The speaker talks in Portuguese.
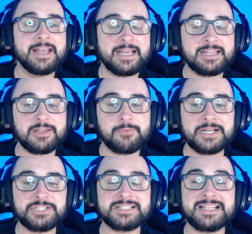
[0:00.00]
Que ele tem
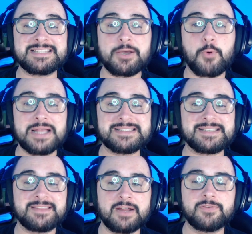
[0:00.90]
uma chance que ele saiu quase
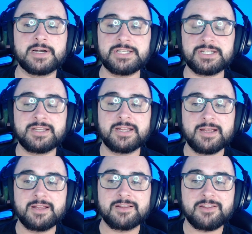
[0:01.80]
sem travante
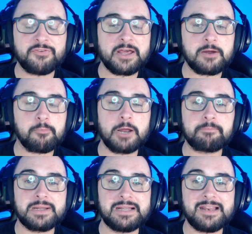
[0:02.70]
enfiaram a bola
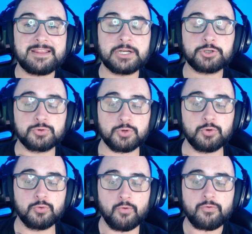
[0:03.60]
para ele, ele ainda chutou
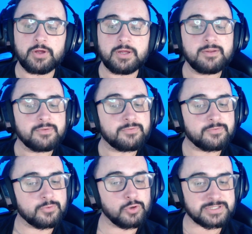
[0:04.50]
no gol, foi
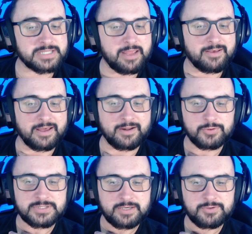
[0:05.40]
gostei, cara,
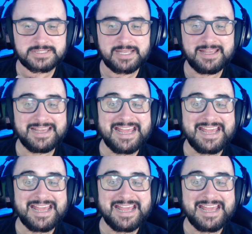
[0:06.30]
gostei, gostei.